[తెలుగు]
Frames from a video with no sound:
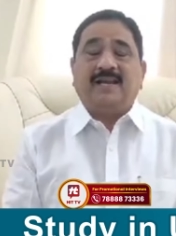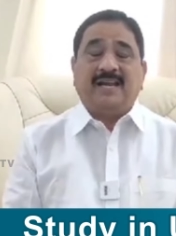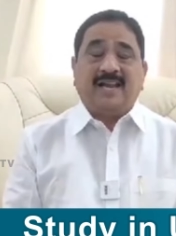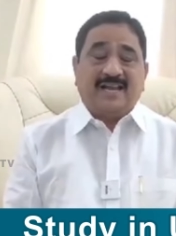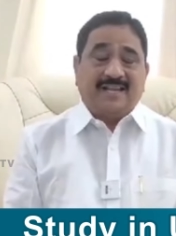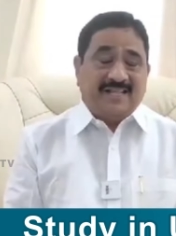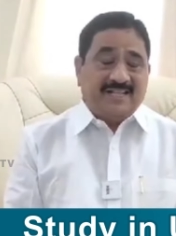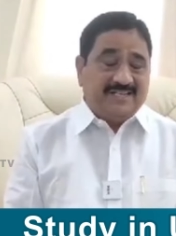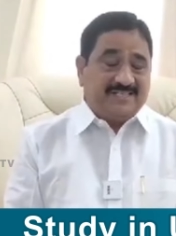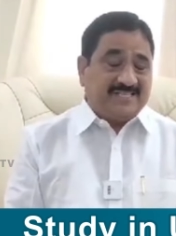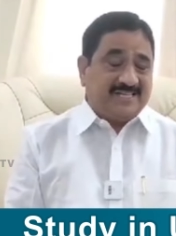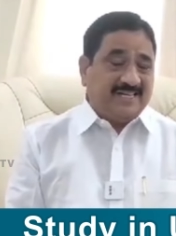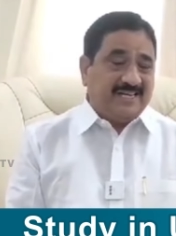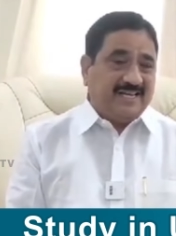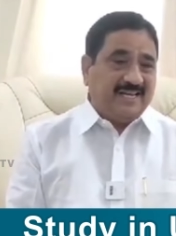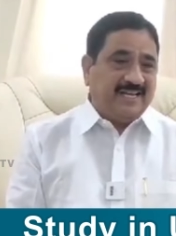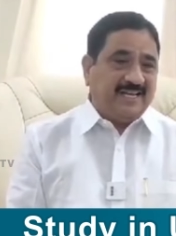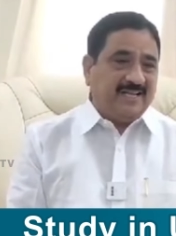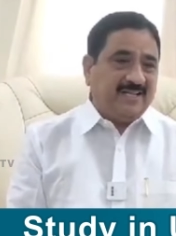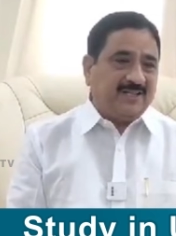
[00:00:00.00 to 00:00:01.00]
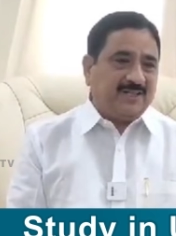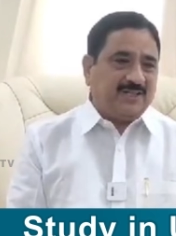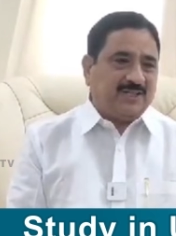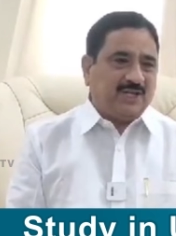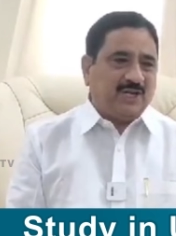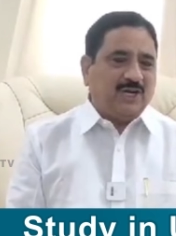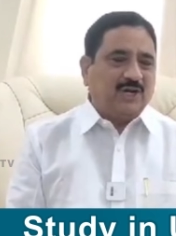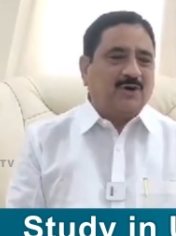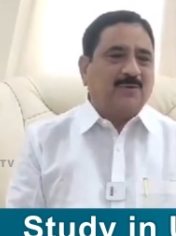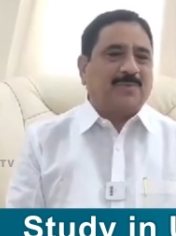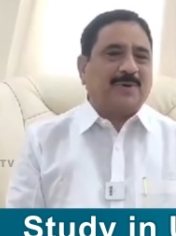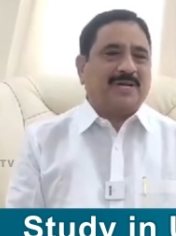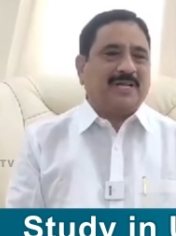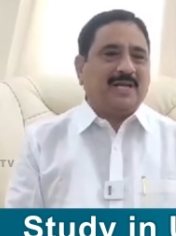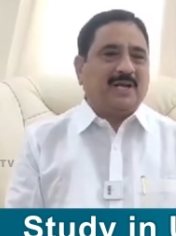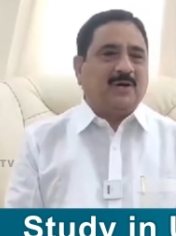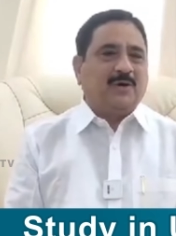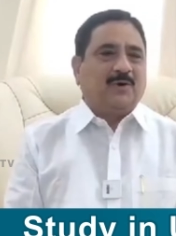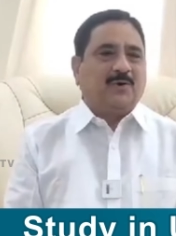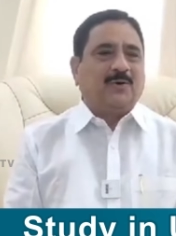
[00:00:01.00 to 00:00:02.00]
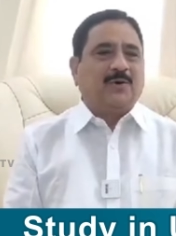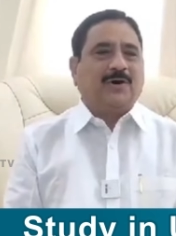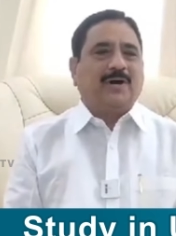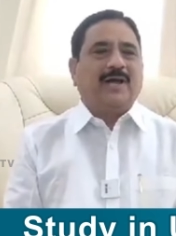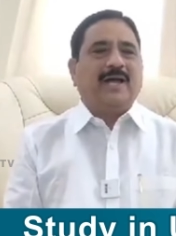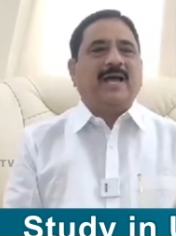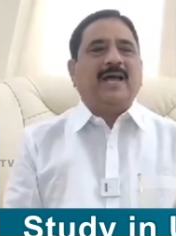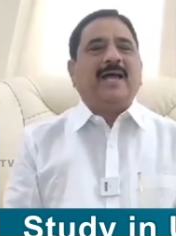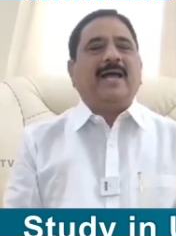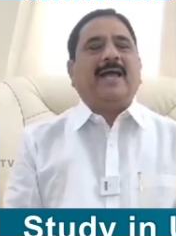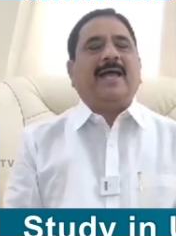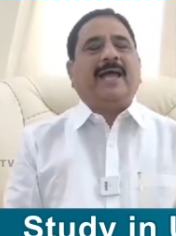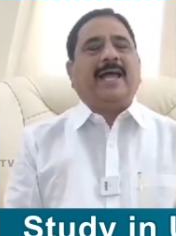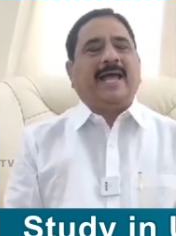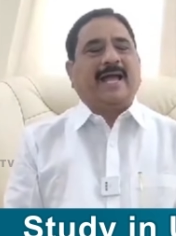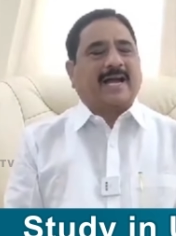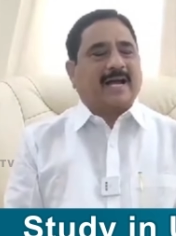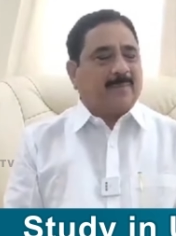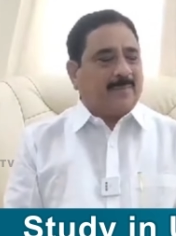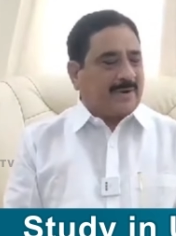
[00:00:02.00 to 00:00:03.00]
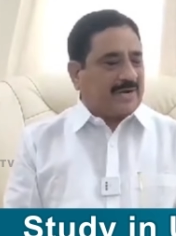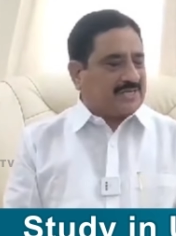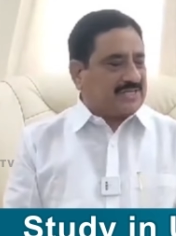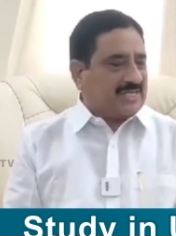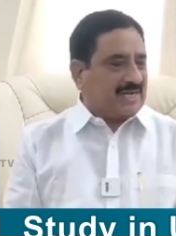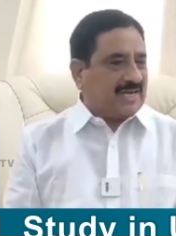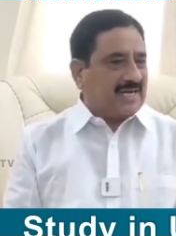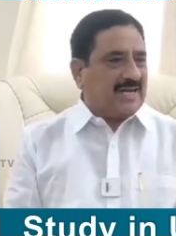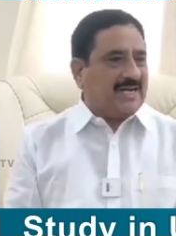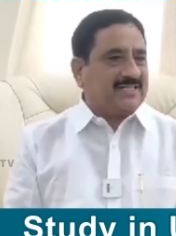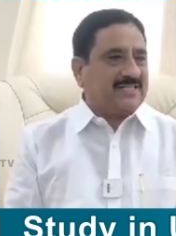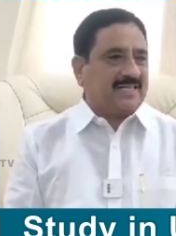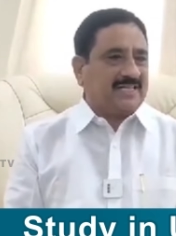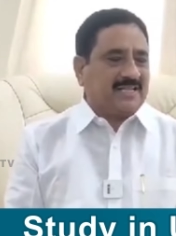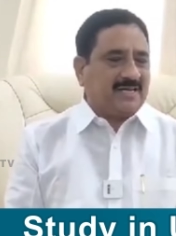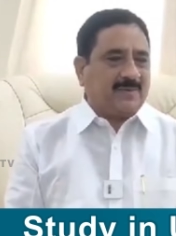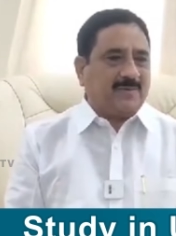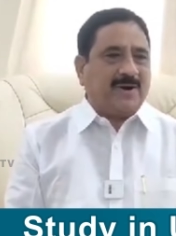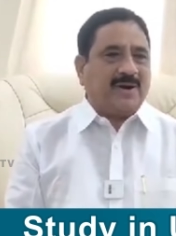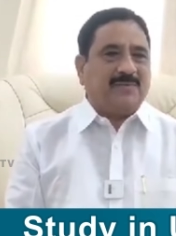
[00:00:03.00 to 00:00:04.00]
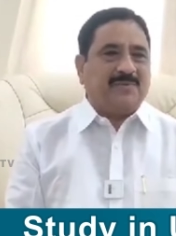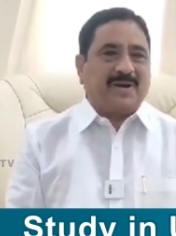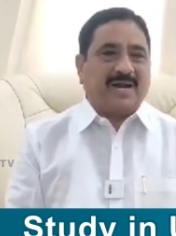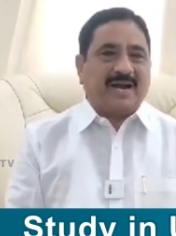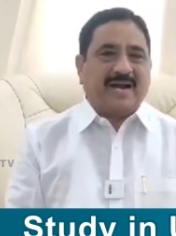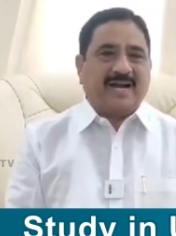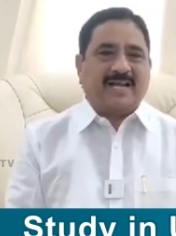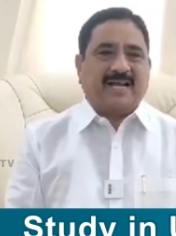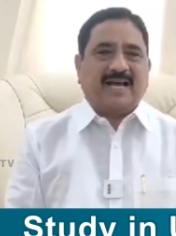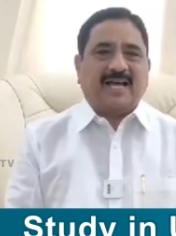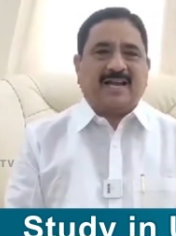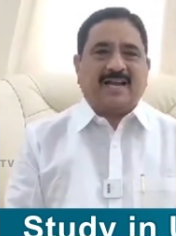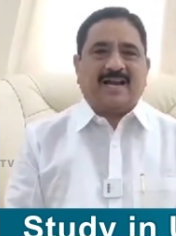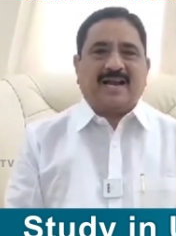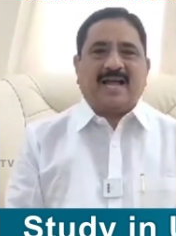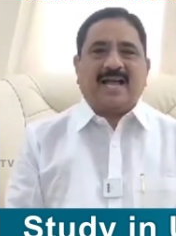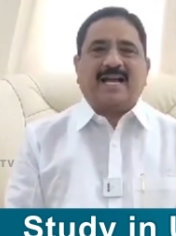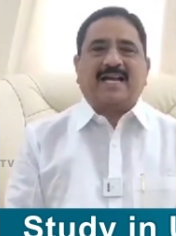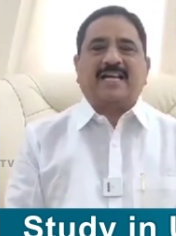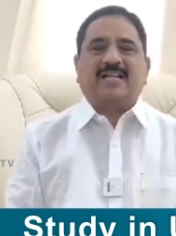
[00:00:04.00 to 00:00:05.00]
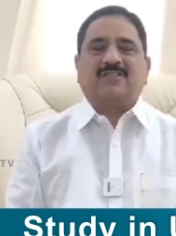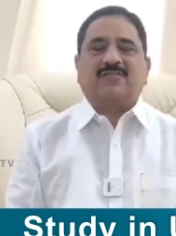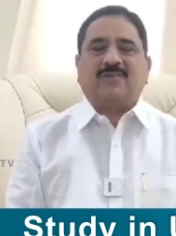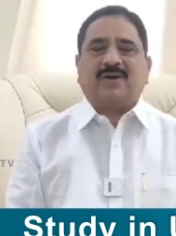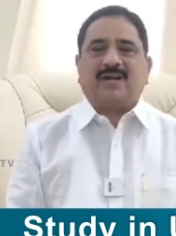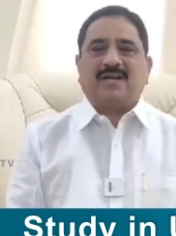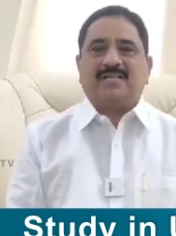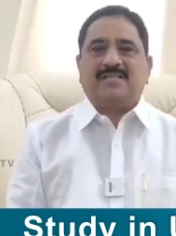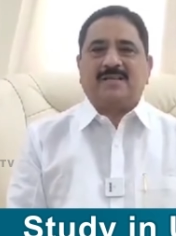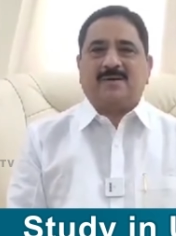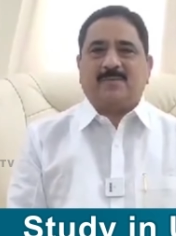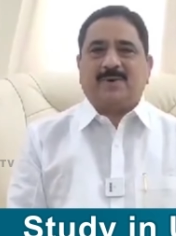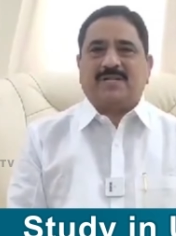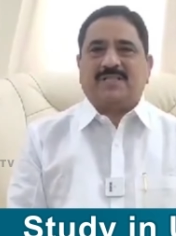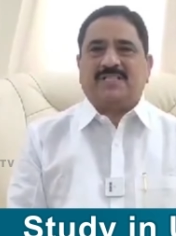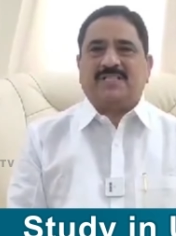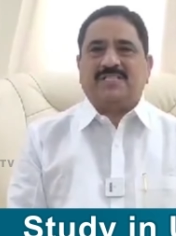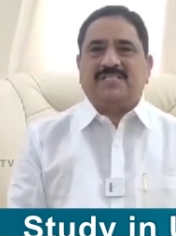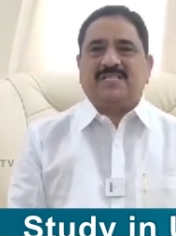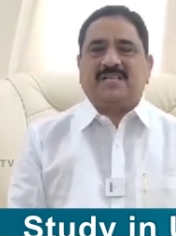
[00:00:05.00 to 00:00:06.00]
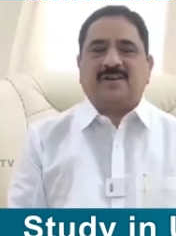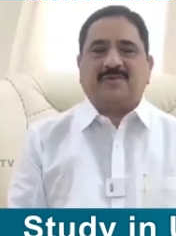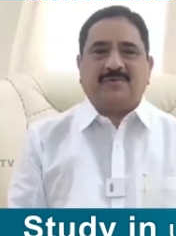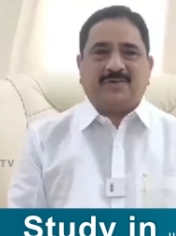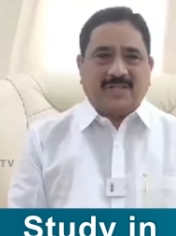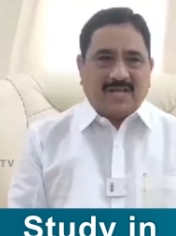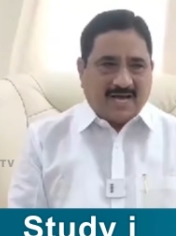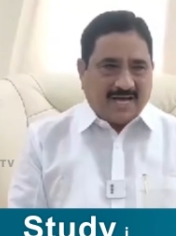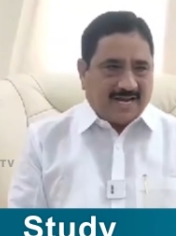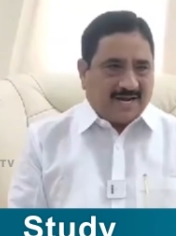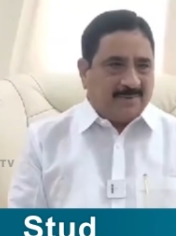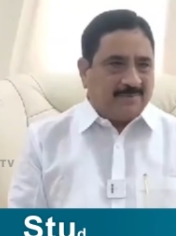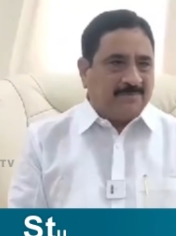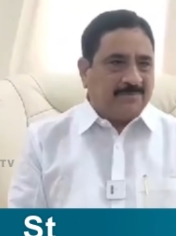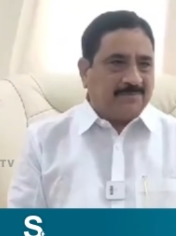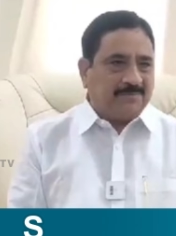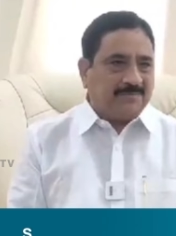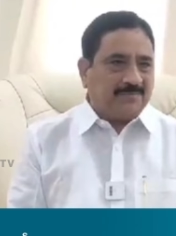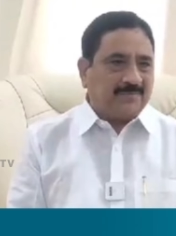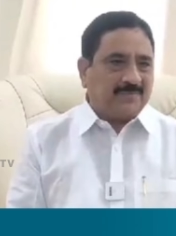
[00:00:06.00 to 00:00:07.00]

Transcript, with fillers: నినదించి తెలుగు ప్రజలు ఏకపక్షంగా చంద్రబాబు నాయుడు గారి నాయకత్వాన్ని సమర్థించిన విధానం